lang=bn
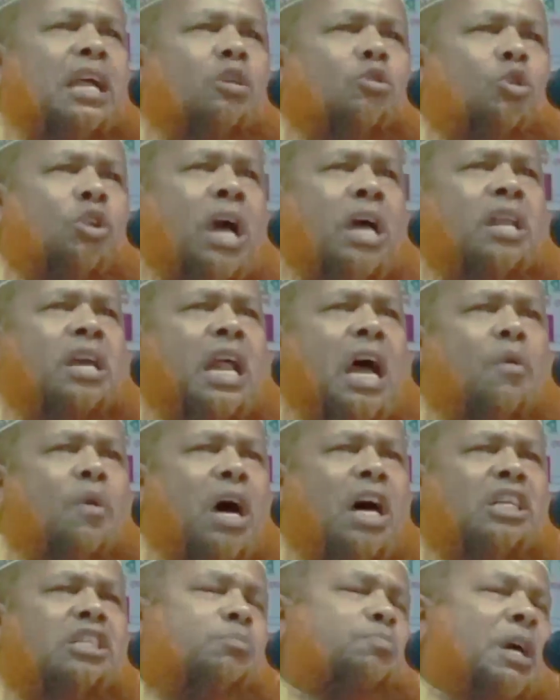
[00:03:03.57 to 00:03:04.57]
জায়গায়
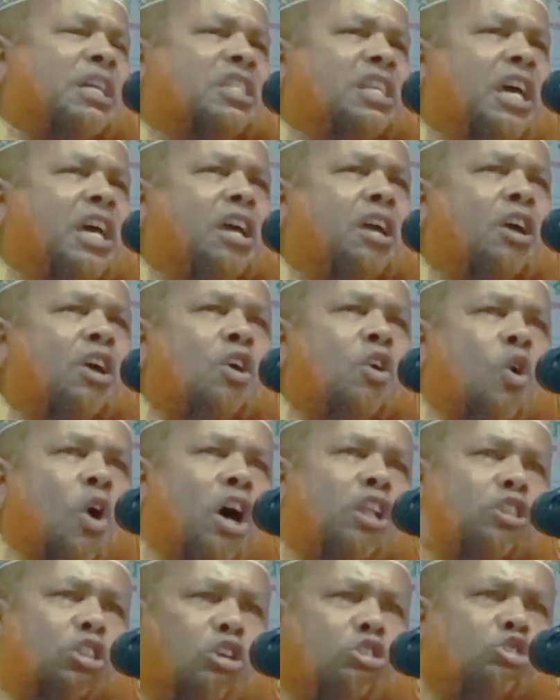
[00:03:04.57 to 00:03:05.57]
কোরআনের আওয়াজ বাজে
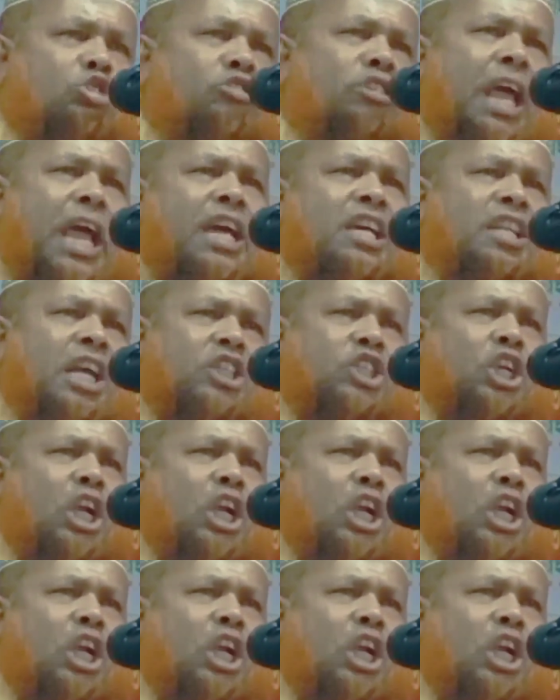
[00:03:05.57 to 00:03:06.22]
অথচ